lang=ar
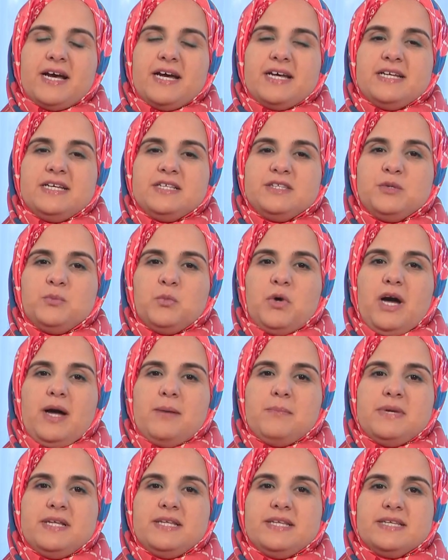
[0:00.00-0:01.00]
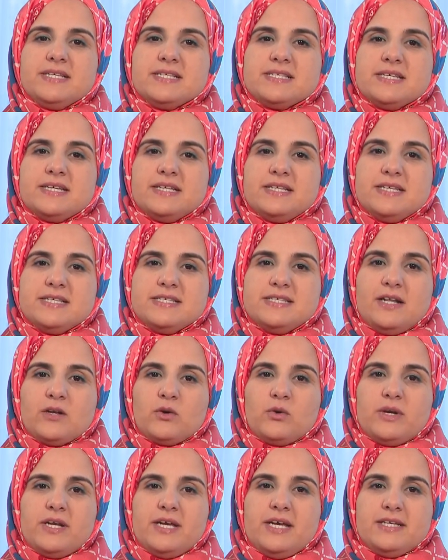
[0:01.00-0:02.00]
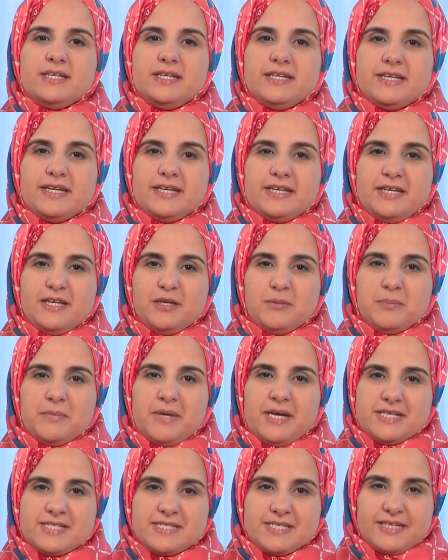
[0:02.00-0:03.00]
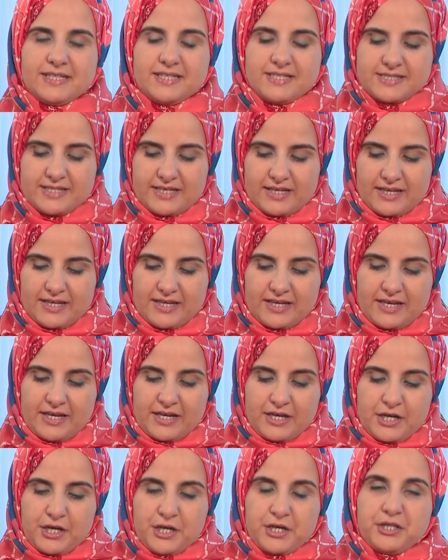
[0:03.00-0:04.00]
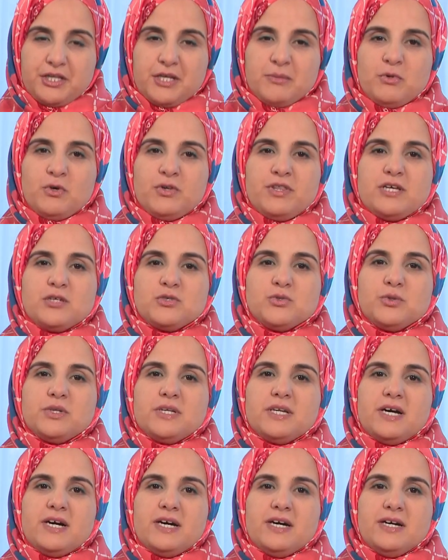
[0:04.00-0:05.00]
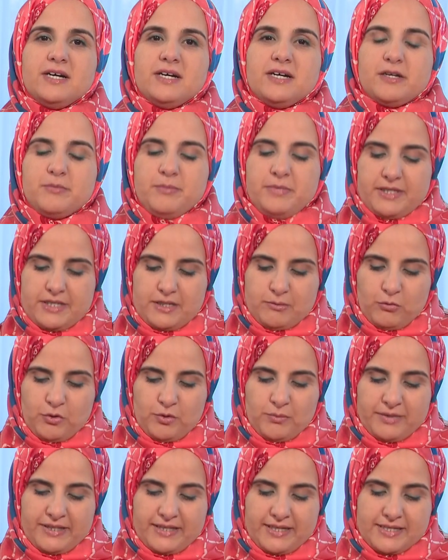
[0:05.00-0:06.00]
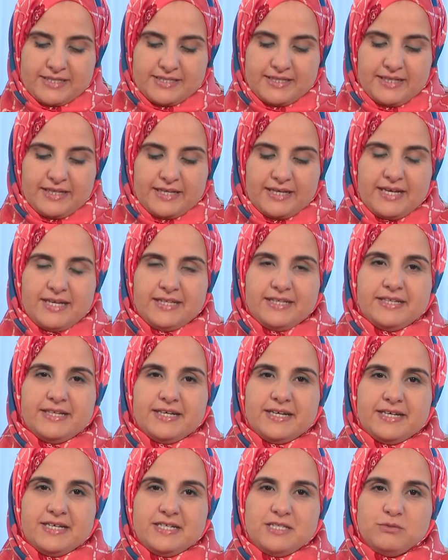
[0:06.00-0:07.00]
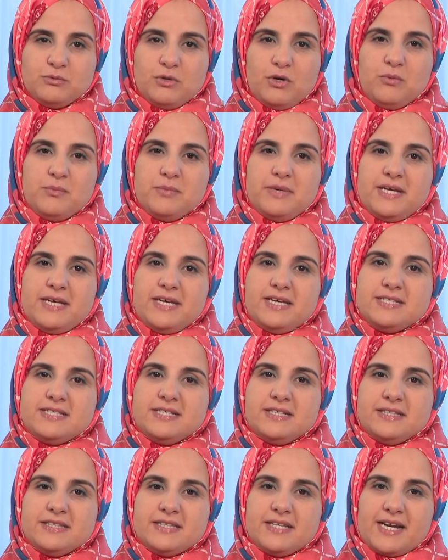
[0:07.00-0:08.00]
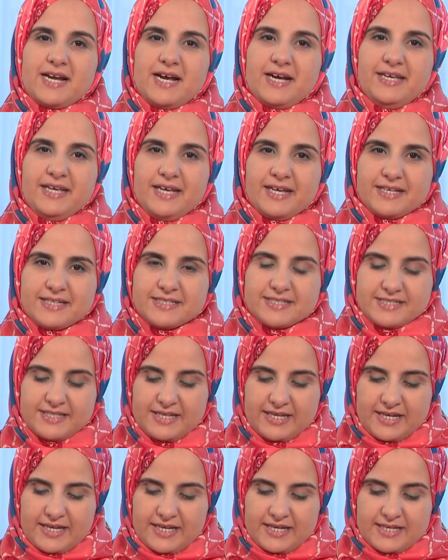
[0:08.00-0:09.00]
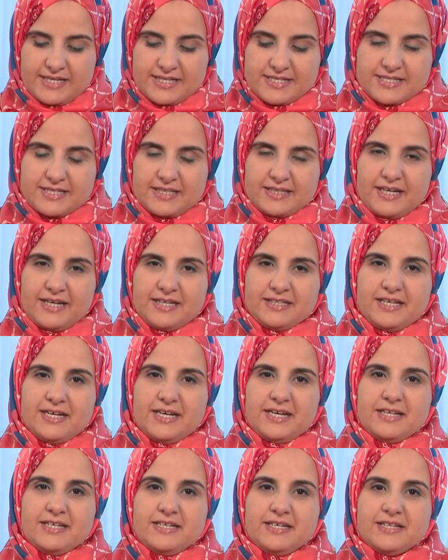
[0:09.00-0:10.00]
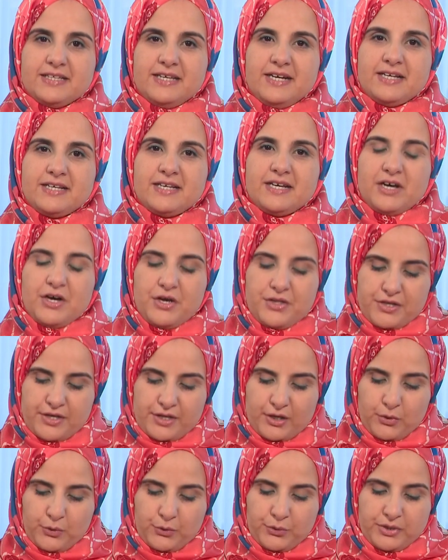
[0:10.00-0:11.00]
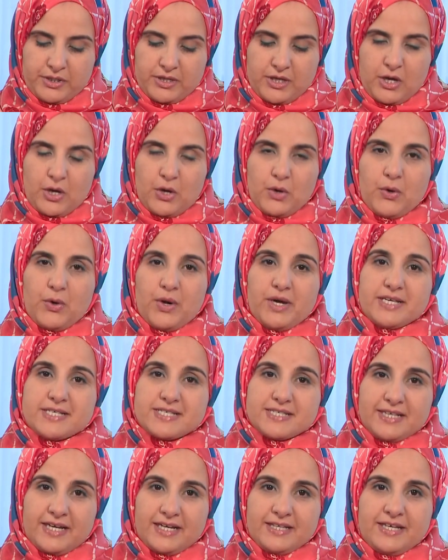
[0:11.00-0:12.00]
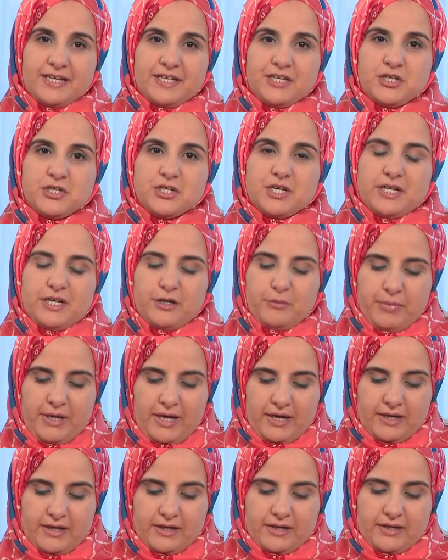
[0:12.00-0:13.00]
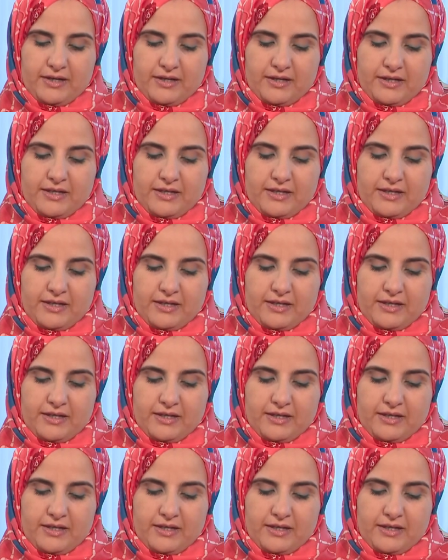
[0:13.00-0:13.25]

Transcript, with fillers: قناة محمد السادس للقرآن الكريم السادسة نموذج آخر من المؤمنات الخالدات وأمهات رائعات استطعن أن يضعن أثرهن ويصنعن رجالا بحق